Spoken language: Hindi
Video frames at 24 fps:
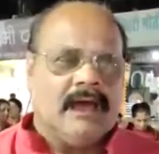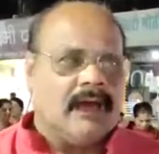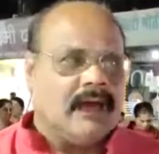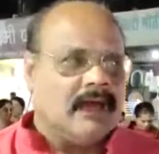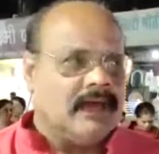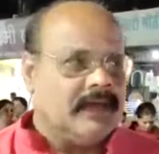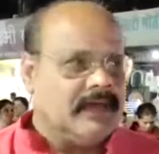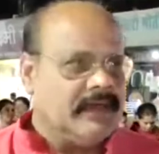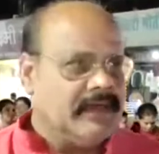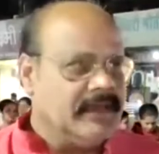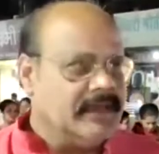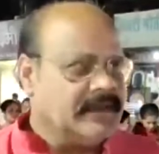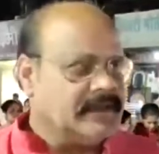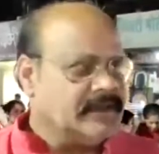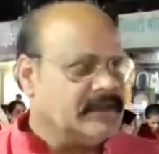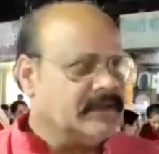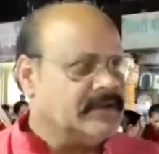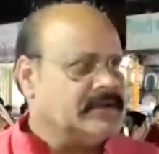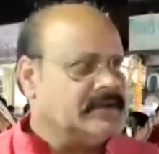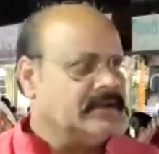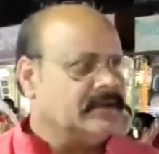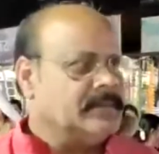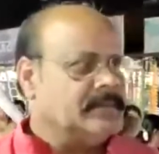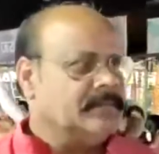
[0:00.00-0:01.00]
एक
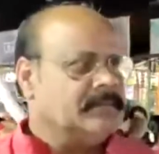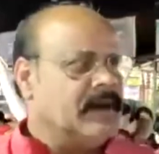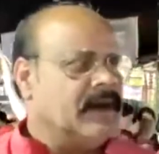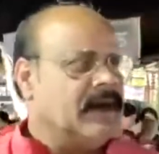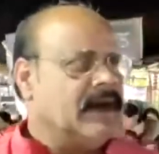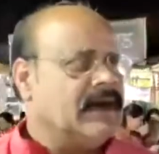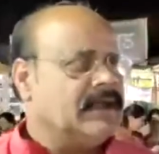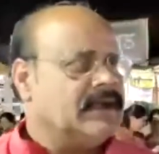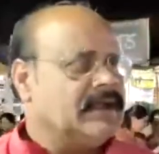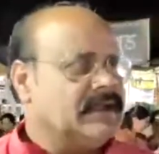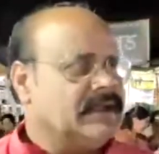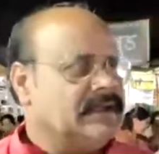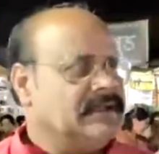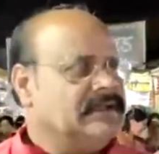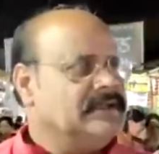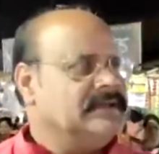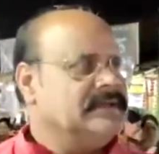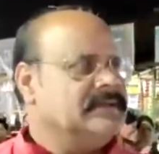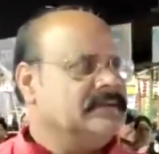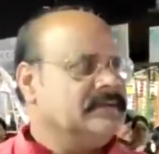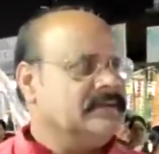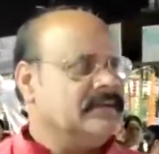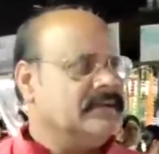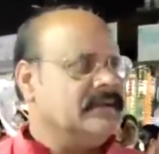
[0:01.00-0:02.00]
महारैली
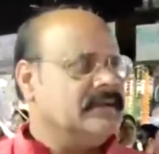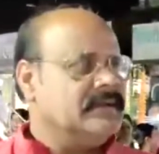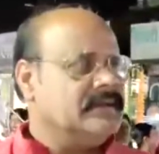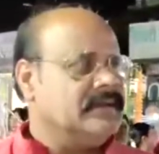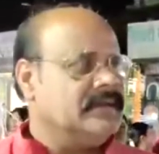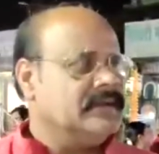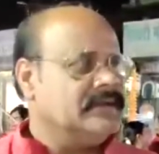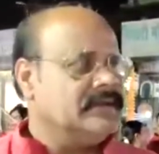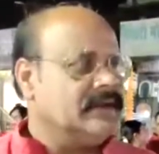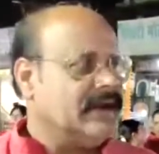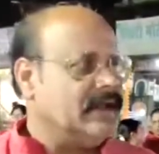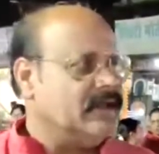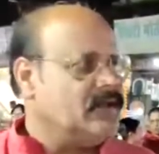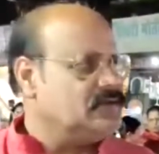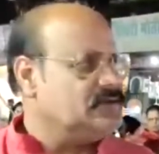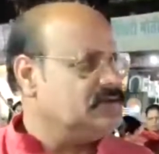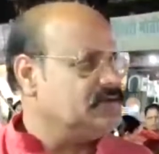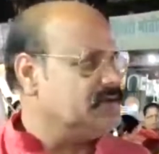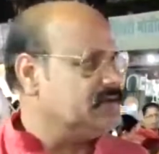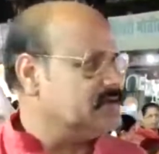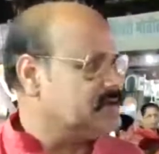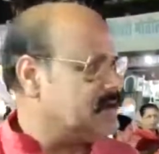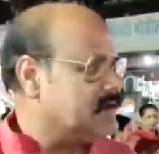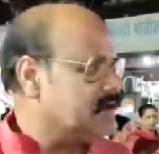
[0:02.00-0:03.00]
एक
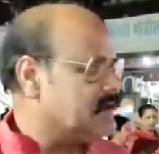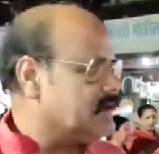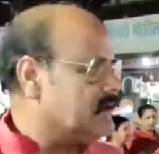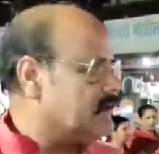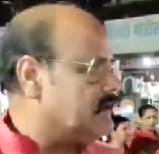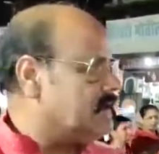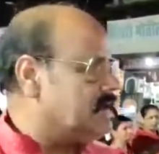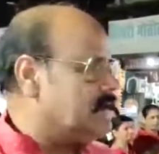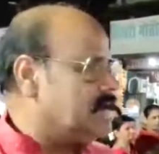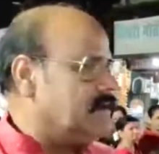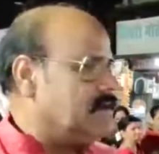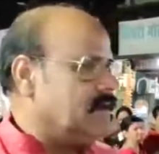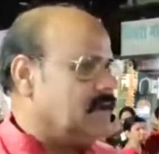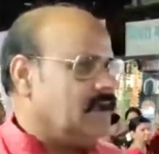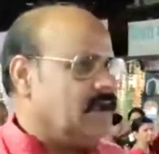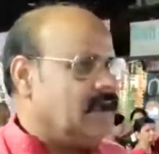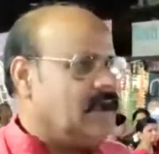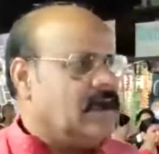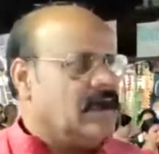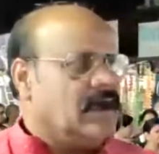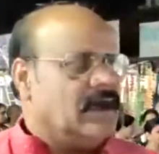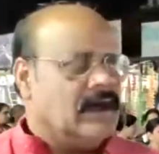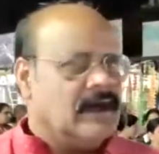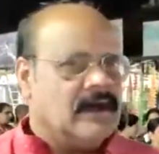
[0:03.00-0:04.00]
आयोजन करके
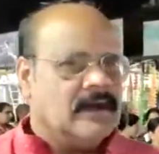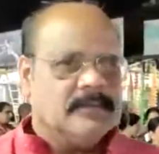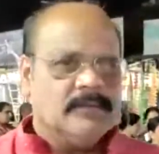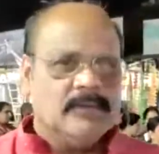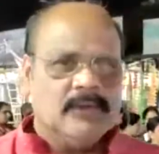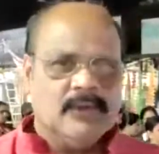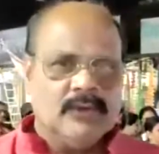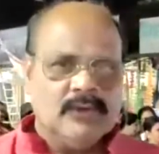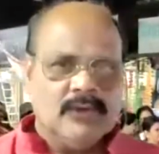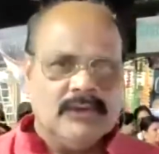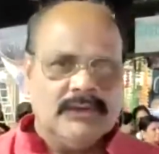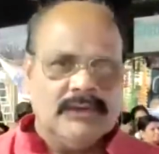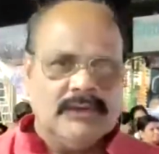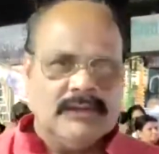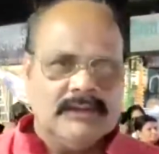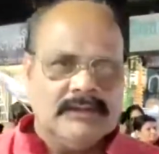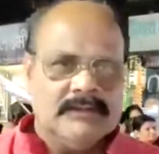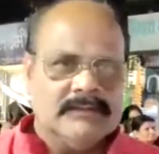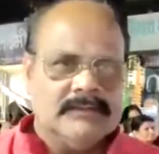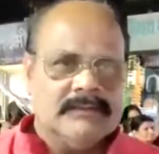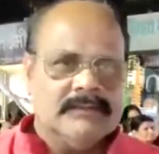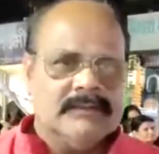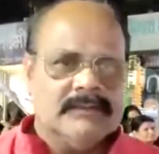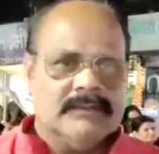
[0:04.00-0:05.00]
हम लोगों ने
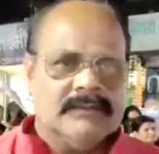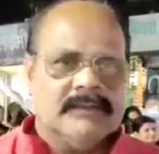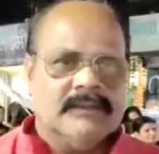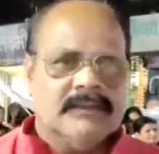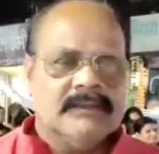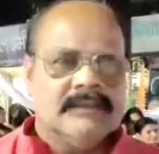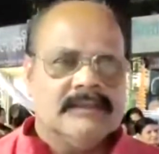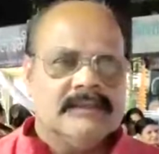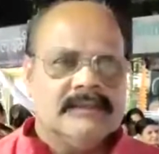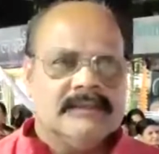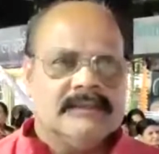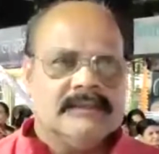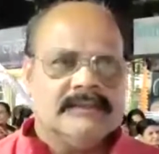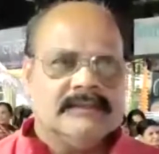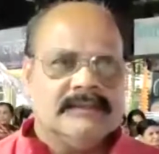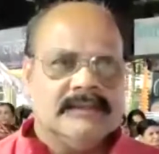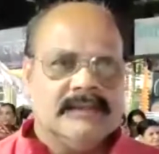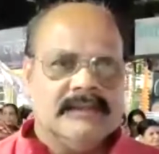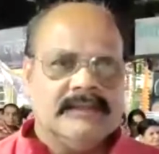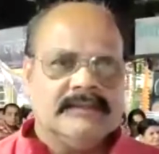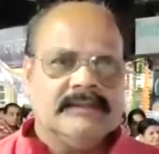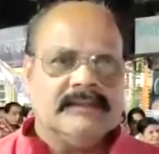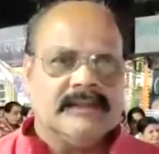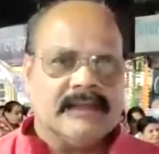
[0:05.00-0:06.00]
ये
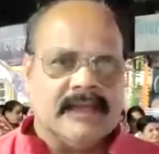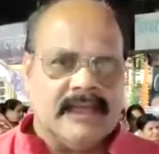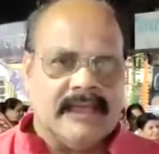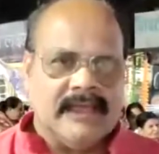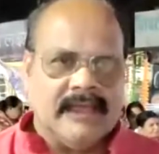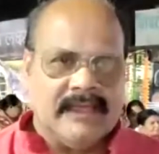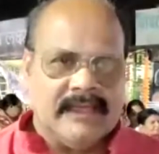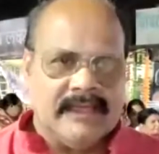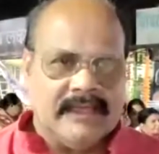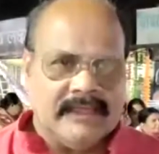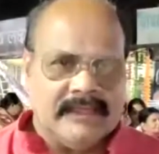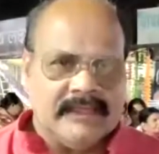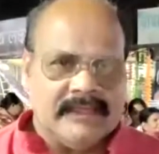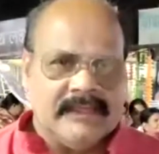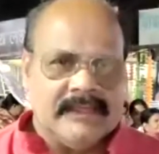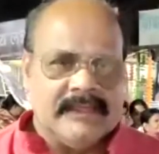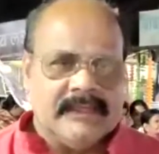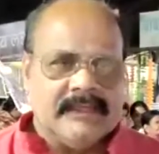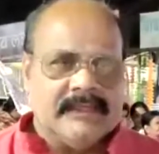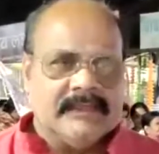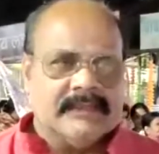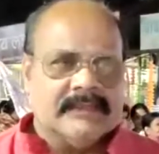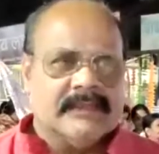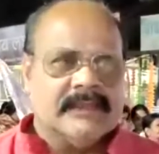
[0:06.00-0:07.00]
दिखाया है
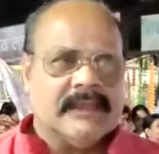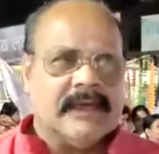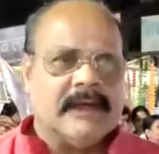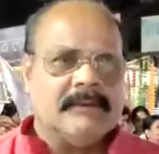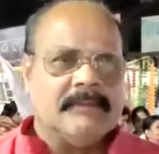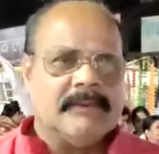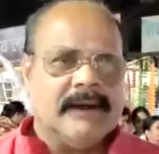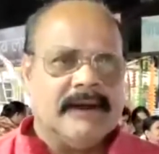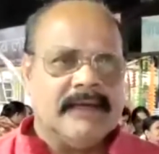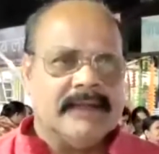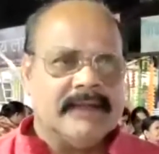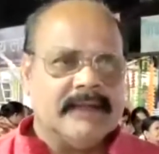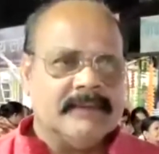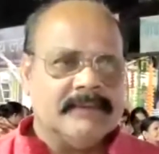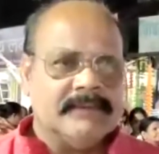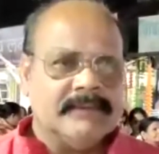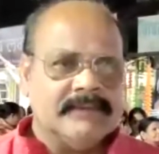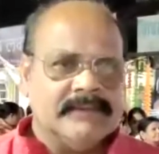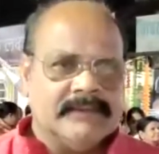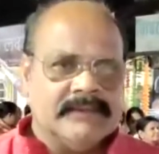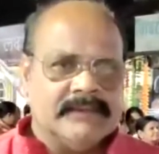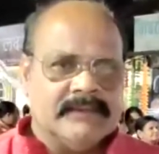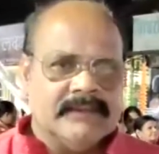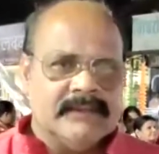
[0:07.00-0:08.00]
कि हमारे भी
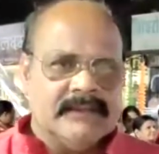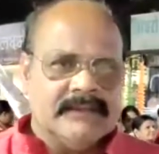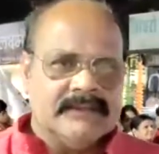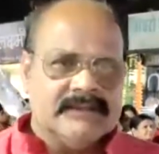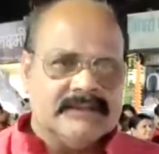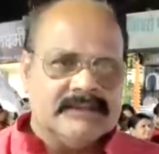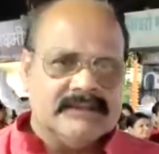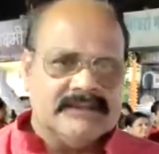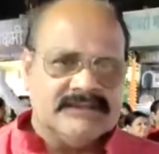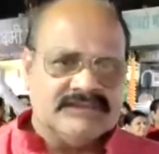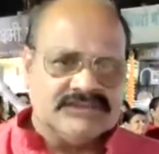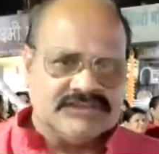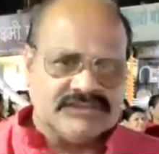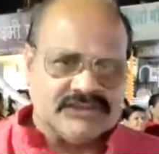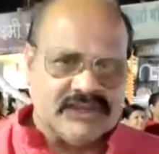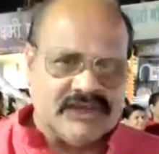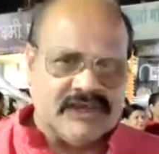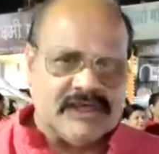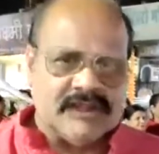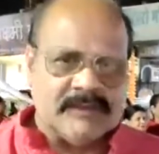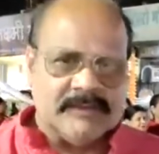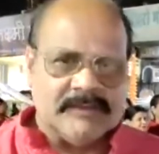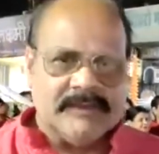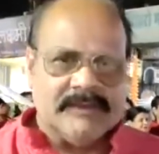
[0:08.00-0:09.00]
इस शहर
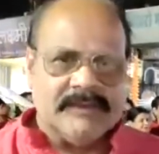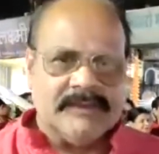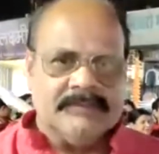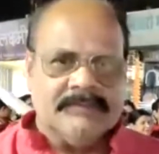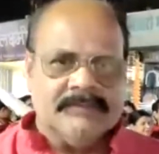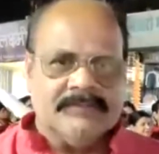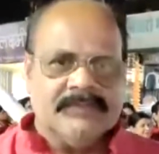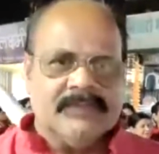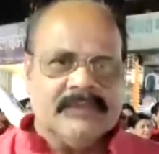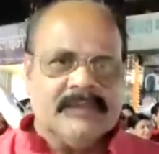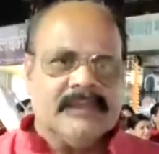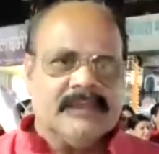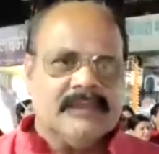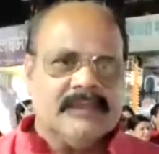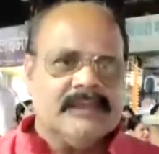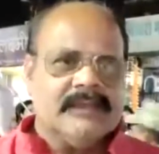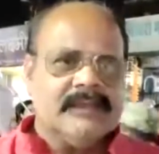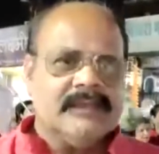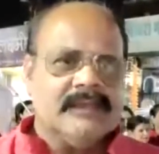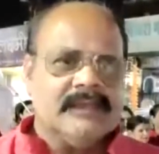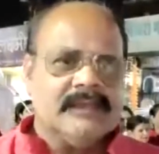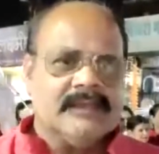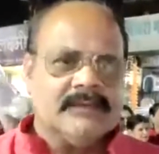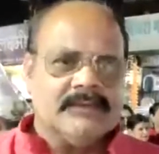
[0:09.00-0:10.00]
में
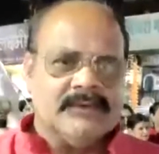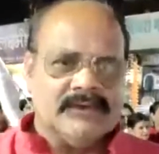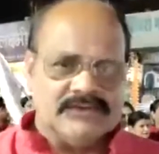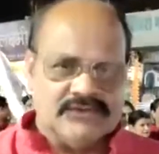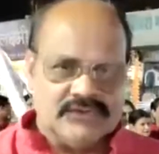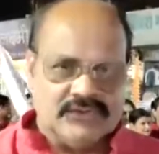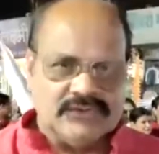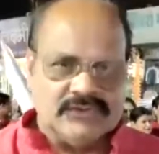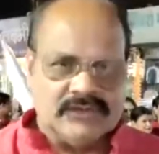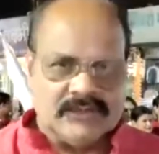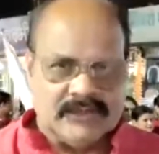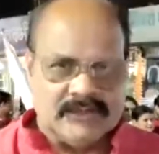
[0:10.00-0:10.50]
एक वजूद है